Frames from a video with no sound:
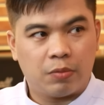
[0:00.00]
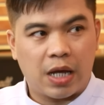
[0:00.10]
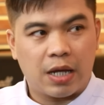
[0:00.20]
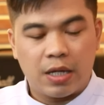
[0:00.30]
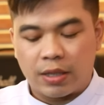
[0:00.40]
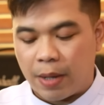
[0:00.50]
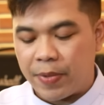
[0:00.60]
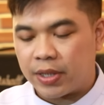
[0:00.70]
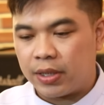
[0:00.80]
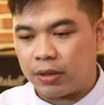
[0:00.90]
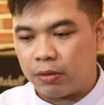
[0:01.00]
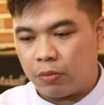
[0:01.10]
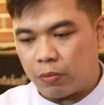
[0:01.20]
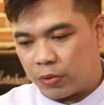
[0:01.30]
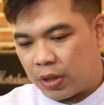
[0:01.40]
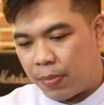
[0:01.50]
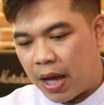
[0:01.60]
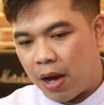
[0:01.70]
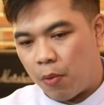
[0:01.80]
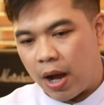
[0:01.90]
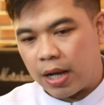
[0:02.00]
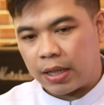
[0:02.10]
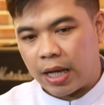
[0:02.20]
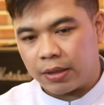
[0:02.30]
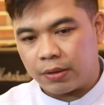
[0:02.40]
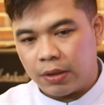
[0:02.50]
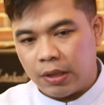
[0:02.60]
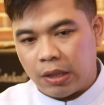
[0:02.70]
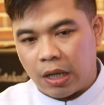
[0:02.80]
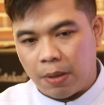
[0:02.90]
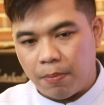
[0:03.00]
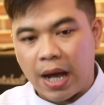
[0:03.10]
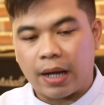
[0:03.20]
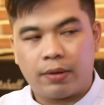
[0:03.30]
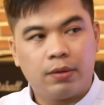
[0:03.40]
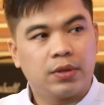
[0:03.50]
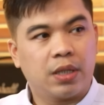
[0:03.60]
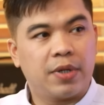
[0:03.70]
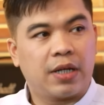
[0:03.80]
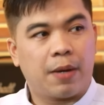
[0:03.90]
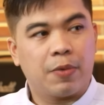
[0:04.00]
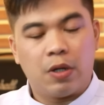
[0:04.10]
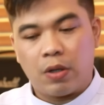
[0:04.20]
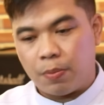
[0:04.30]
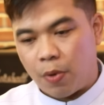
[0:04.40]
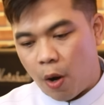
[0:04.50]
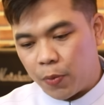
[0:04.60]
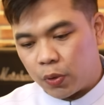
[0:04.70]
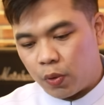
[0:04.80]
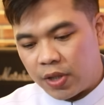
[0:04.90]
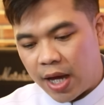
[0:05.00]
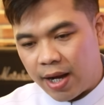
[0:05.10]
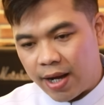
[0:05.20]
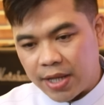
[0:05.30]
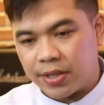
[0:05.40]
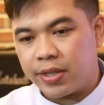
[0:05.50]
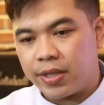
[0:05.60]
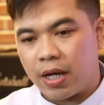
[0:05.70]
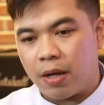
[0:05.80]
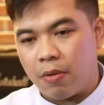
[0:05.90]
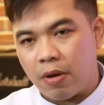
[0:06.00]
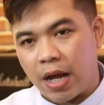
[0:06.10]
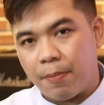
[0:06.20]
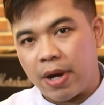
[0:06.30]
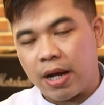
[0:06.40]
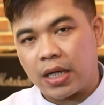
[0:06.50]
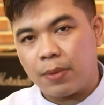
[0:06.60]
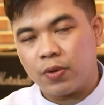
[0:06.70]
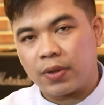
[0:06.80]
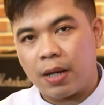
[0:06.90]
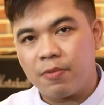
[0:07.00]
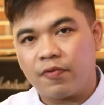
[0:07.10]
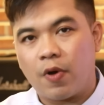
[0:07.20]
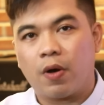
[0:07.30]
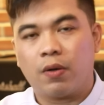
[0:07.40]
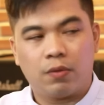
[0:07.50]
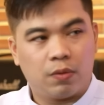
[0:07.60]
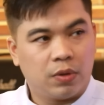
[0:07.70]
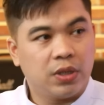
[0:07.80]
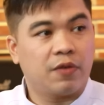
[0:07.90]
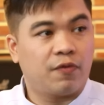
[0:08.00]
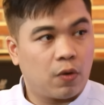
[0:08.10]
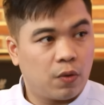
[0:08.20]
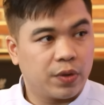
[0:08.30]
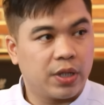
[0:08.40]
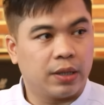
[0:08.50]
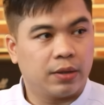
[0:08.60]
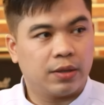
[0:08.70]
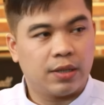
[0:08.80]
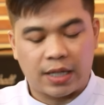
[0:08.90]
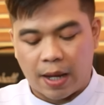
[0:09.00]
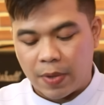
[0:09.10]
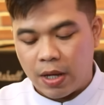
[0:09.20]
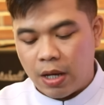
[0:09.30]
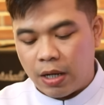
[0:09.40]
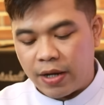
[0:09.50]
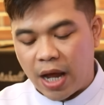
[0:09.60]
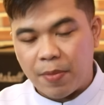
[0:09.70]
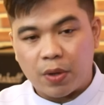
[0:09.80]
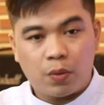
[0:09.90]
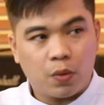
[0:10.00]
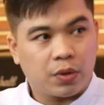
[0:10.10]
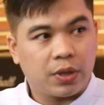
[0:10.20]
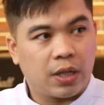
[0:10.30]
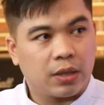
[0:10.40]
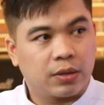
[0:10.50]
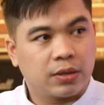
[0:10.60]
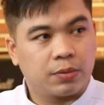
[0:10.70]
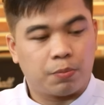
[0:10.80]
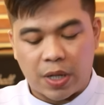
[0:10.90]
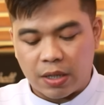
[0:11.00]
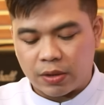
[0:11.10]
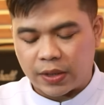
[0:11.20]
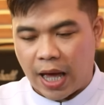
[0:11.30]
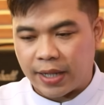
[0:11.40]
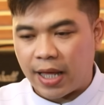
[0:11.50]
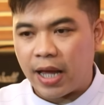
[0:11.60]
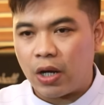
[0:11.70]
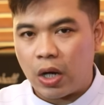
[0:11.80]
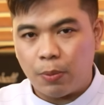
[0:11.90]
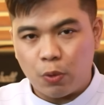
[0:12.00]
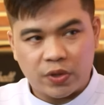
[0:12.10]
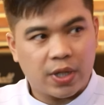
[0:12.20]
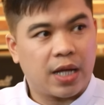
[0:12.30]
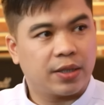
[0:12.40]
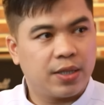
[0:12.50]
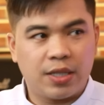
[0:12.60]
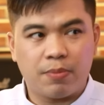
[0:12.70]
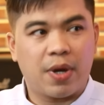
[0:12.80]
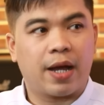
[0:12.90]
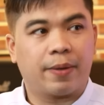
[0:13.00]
นะทำให้เกิดสภาวะการหมักใช่ไหมครับแล้วพร้อมด้วยตัวยาละลายชนิดเนี่ยนำมากระบวนการฟอกเลือดฟอกโลหิตนะครับและน้ำมะกรูดเนี่ยเป็นสารต้านอนุมูลอิสระที่ดีมา